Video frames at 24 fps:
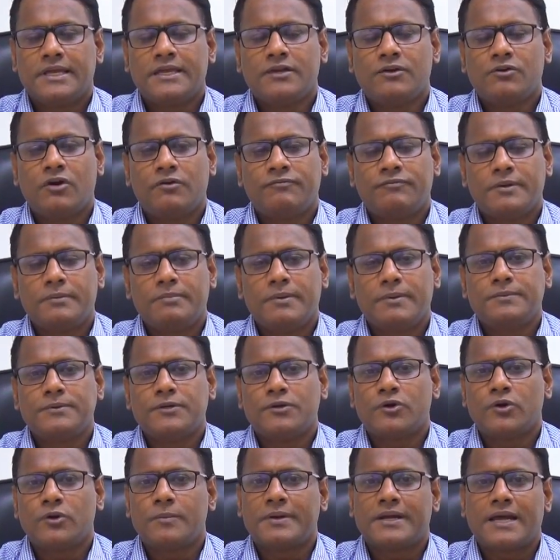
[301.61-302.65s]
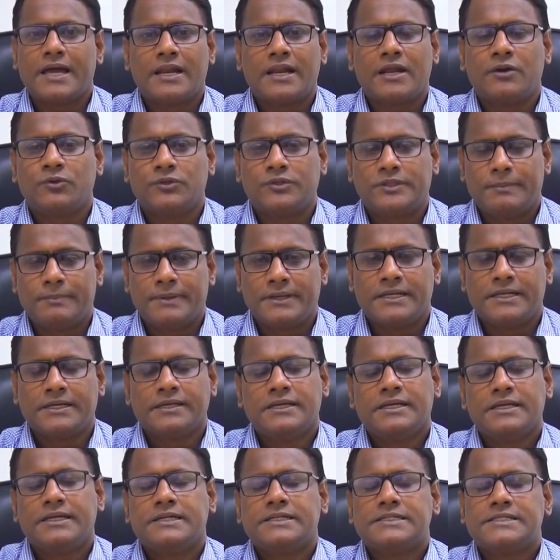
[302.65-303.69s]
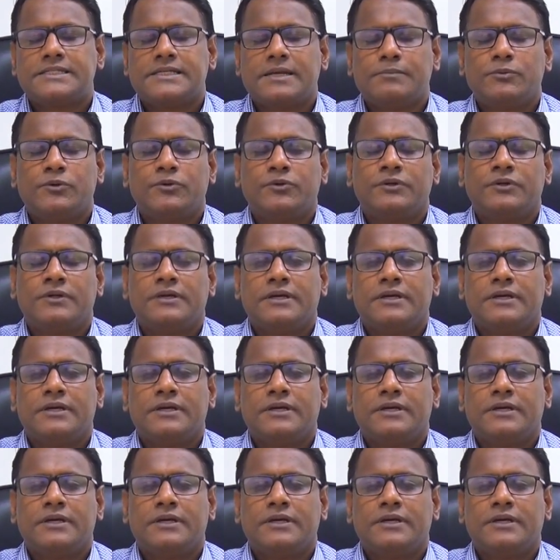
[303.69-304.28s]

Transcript: এই কফের বিভিন্ন রকমের কালার হতে পারে যেমন